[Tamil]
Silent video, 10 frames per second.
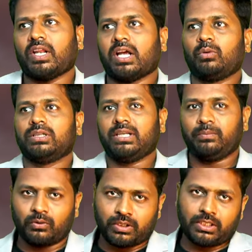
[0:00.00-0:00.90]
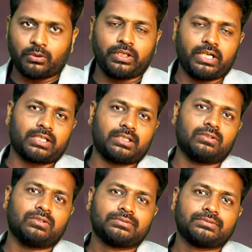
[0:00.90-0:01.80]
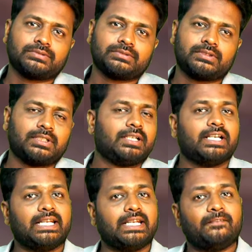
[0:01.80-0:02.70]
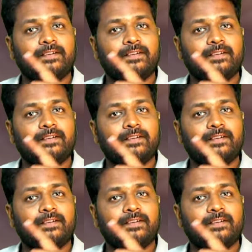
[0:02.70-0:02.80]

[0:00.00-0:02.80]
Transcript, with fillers: அவங்க திருப்பி உங்ககிட்ட ஒடியாடுறதுக்கோ இல்லை